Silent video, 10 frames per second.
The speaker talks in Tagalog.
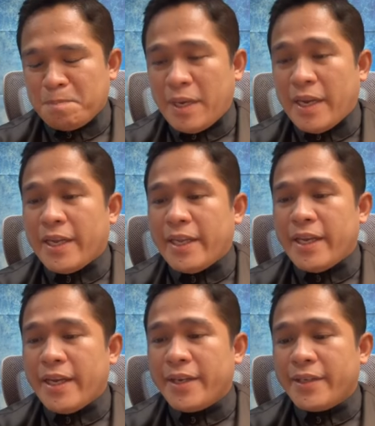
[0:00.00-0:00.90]
Mm,
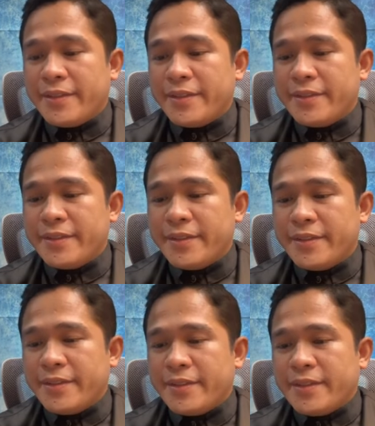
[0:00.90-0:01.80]
pahayag.
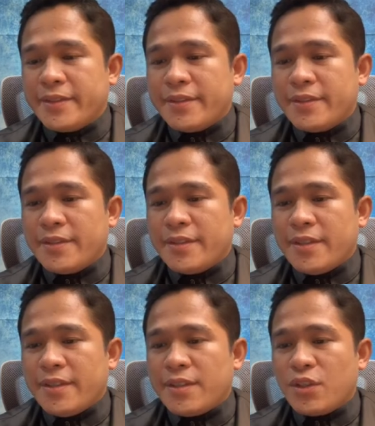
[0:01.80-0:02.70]

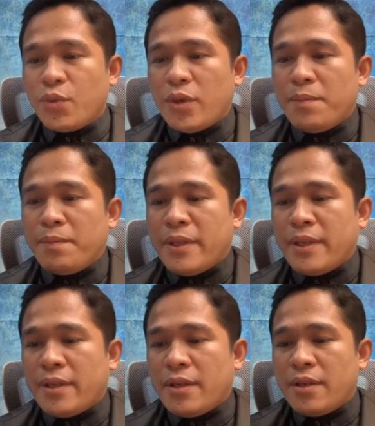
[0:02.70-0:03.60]
Uh, ah, 12
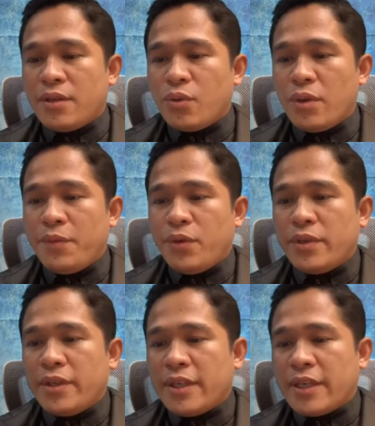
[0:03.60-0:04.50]
man,
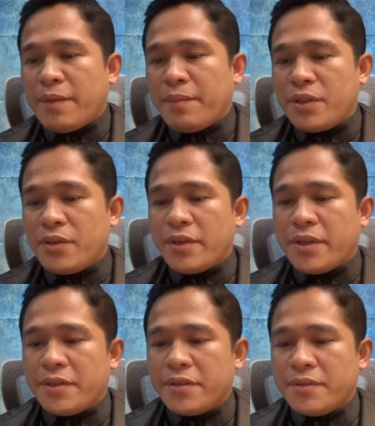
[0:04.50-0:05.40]
12 yung ginagamit
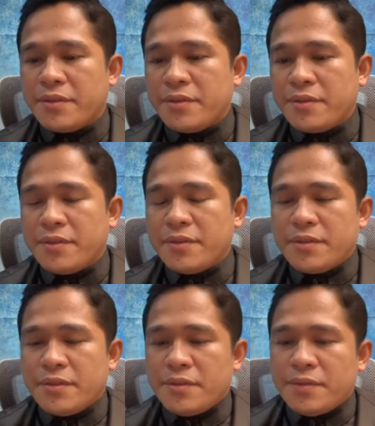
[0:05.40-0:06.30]
ko eh.
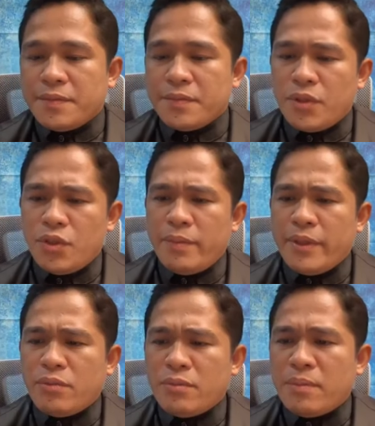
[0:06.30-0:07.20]

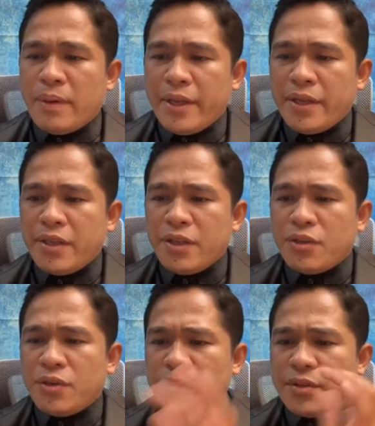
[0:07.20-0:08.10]
Sino ba itong
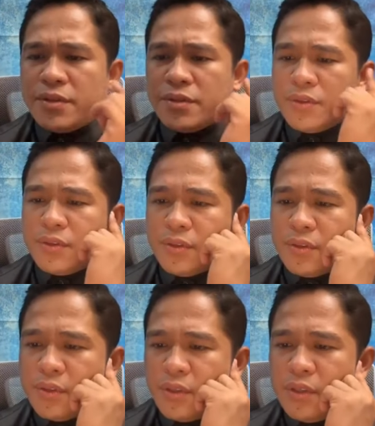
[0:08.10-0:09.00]
babaeng ito?
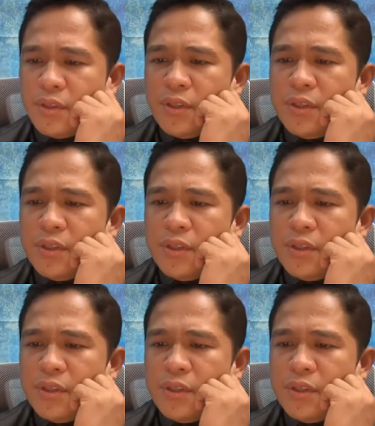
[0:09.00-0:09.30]
Um,